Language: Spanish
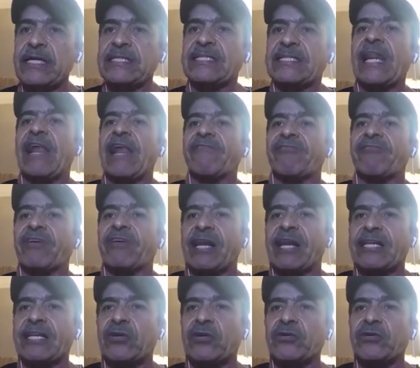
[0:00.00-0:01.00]
Si la
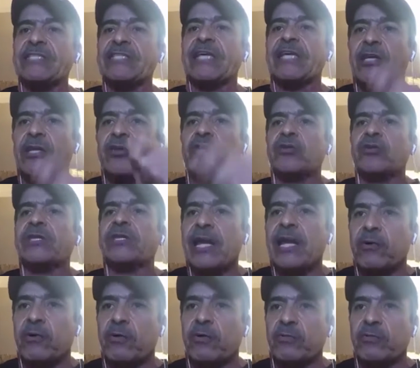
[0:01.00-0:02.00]
federación dice, yo
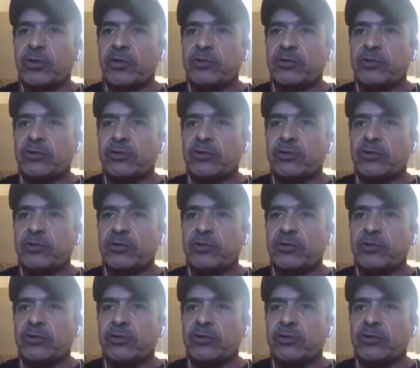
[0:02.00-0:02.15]
te la,